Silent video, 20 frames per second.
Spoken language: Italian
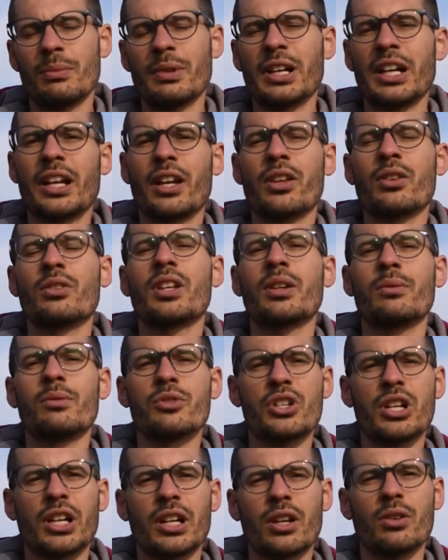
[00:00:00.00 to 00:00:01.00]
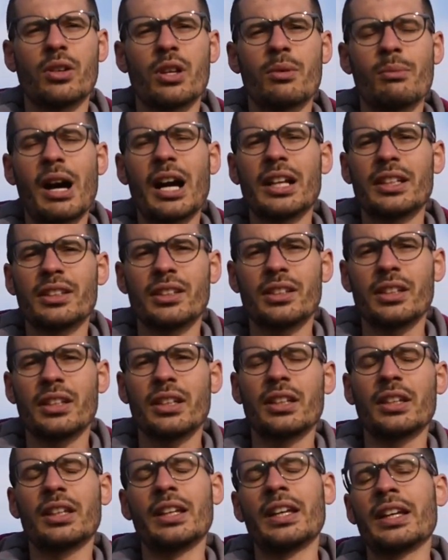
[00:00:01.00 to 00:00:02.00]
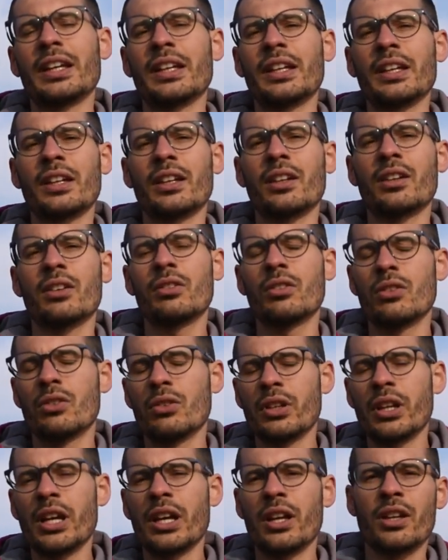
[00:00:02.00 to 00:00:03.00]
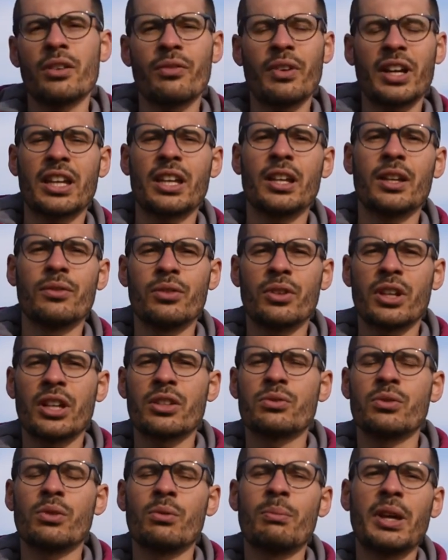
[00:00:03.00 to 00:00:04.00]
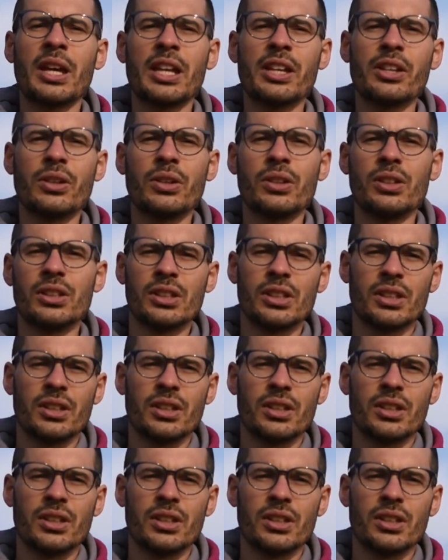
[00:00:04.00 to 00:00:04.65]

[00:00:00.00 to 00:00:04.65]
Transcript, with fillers: Magari aiutiamoci anche con i battiti e con eh, i vecchi lavori sul medio,